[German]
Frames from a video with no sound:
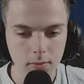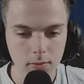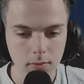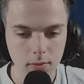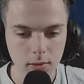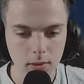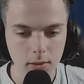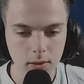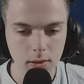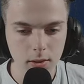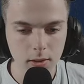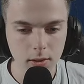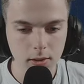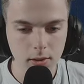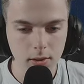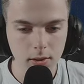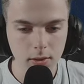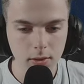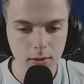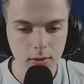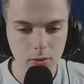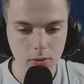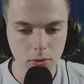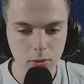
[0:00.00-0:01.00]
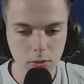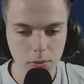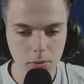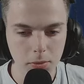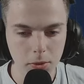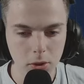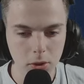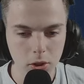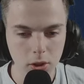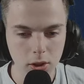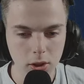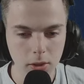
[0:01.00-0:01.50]
Ja, ist ganz
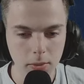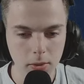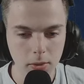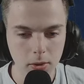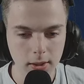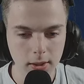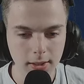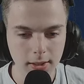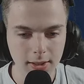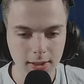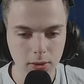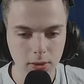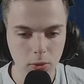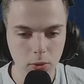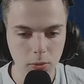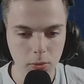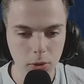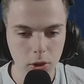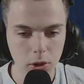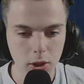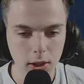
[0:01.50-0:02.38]
komisch. Ich habe auch ganz komische